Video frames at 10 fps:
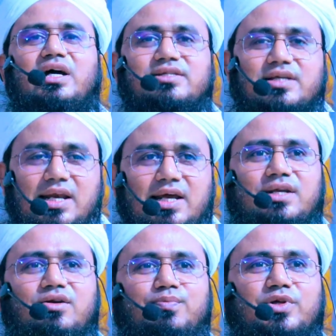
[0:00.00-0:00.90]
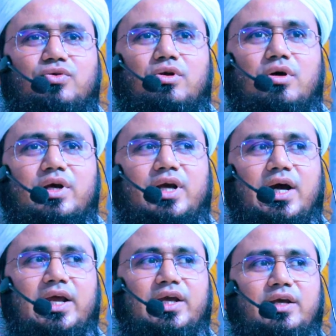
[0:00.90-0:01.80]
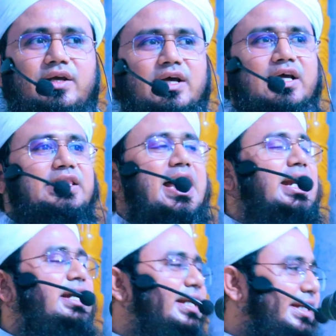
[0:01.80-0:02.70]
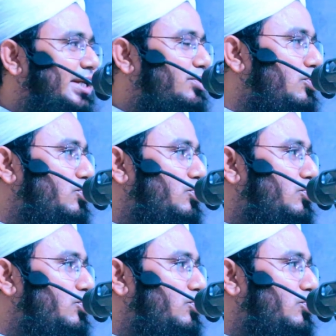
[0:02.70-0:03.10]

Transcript: আসকালানি রহমতুল্লাহ আলাই তার লিখিত